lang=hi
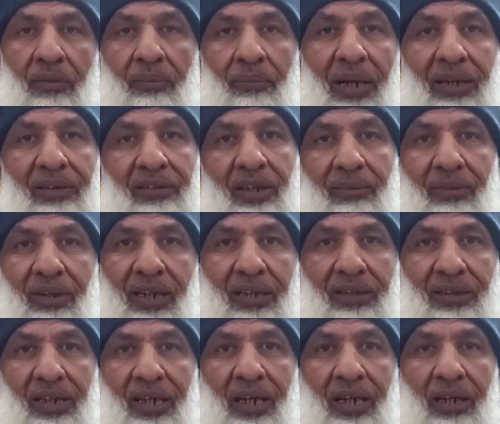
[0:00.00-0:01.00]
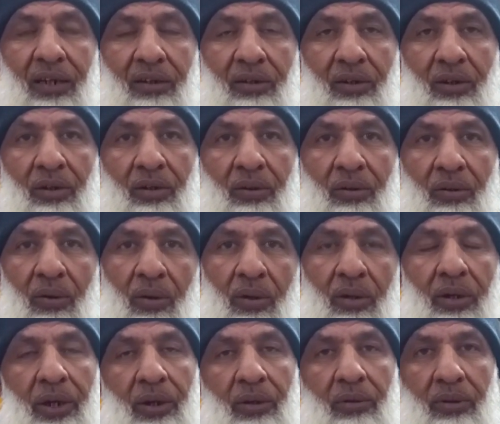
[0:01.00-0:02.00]
पैसे भी लेते हैं
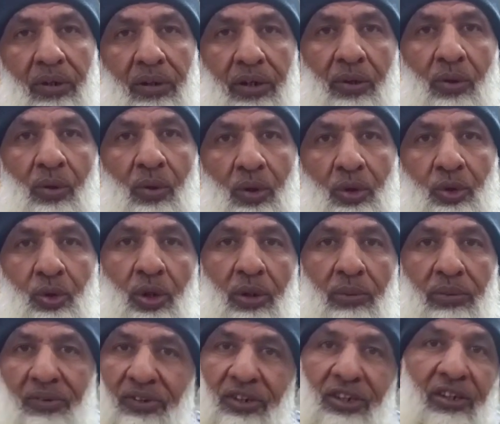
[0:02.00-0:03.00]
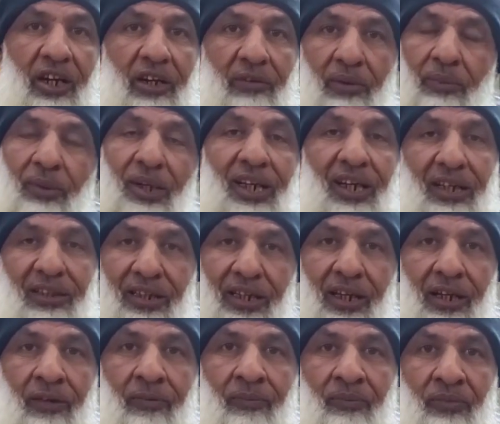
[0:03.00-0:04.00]
और लड़कों लड़कों को दो रुपये सी लाइट में भी
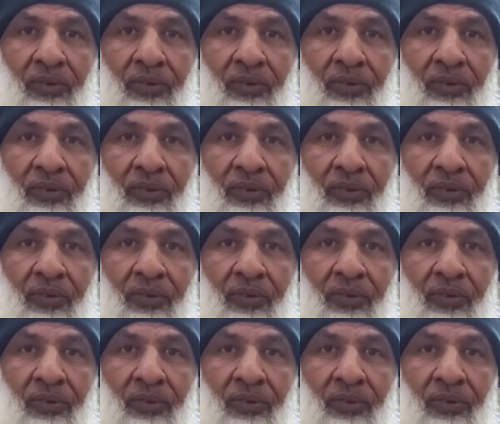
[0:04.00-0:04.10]
लगाते हैं